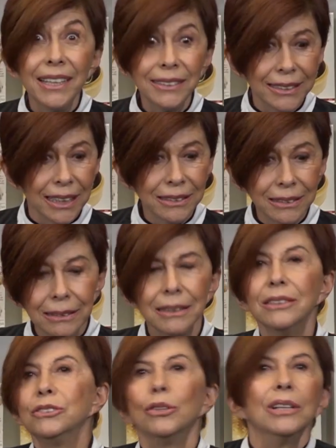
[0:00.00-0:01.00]
estas
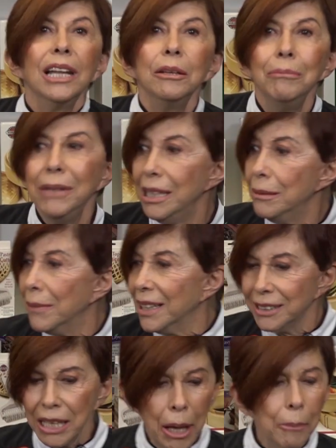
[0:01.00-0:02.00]
son las mismas,
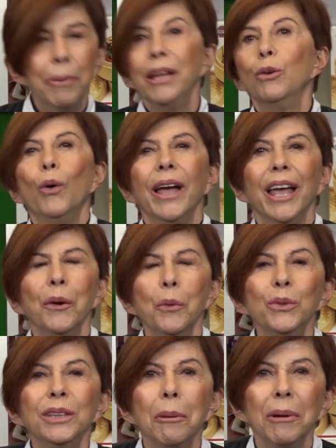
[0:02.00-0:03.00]
pero en un
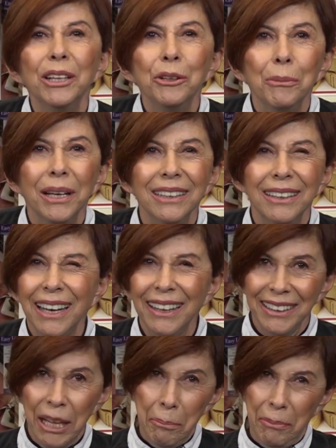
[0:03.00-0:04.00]
tamaño más
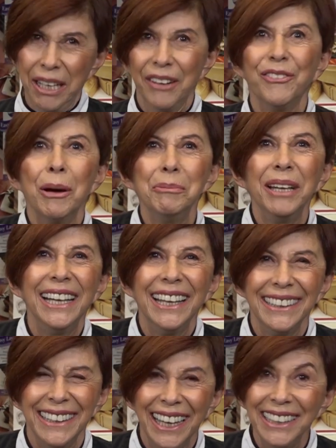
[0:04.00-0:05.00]
grande para familias
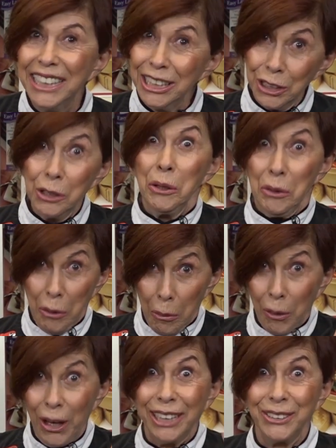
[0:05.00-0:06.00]
grandes como
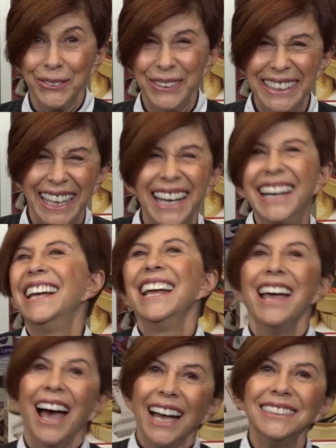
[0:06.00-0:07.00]
la suya.
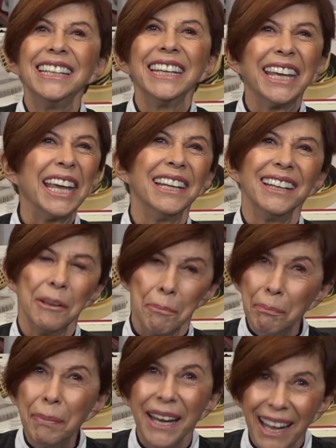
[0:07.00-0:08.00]
Así que
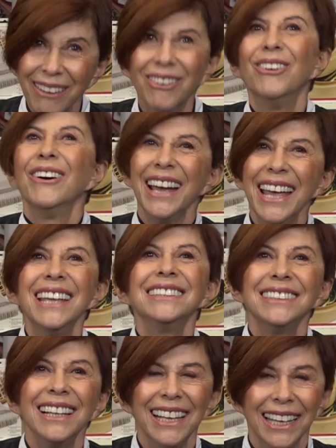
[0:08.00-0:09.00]
prego es
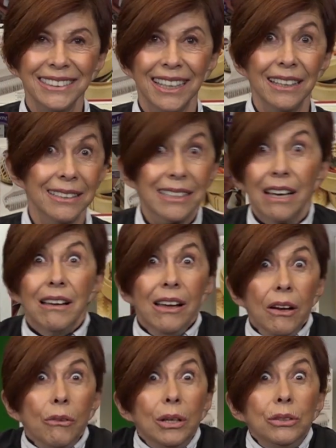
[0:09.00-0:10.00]
la salsa.
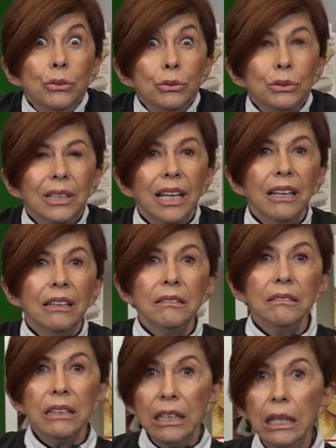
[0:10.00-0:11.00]
Cuando usted
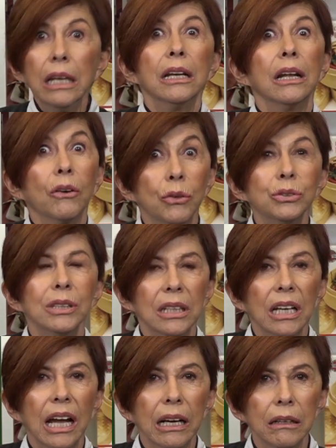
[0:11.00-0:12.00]
quiere
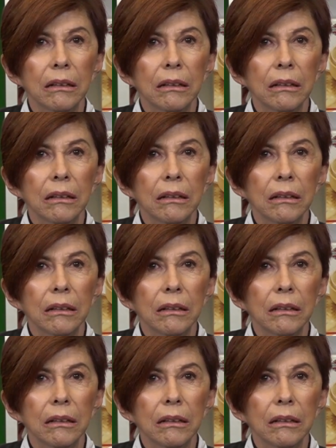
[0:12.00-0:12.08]
cocinar